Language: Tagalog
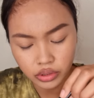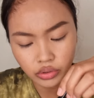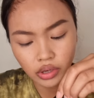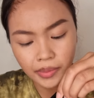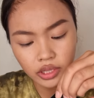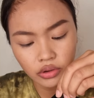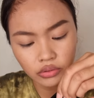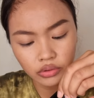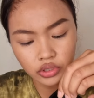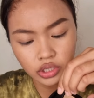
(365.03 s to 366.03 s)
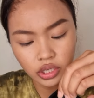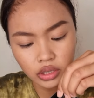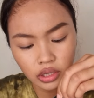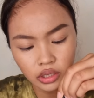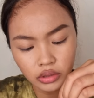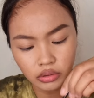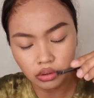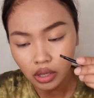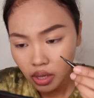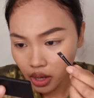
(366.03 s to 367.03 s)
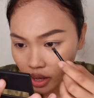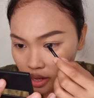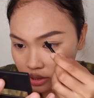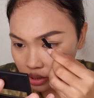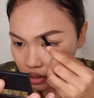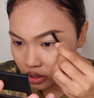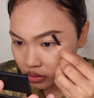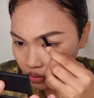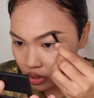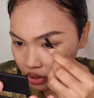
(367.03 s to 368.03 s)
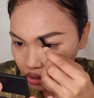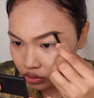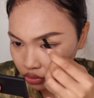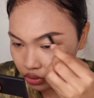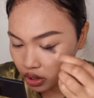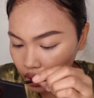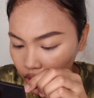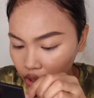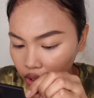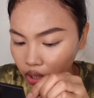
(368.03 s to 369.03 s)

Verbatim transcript: So, gamitin ko tong shade na ito. Isaset ko lang itong nilagay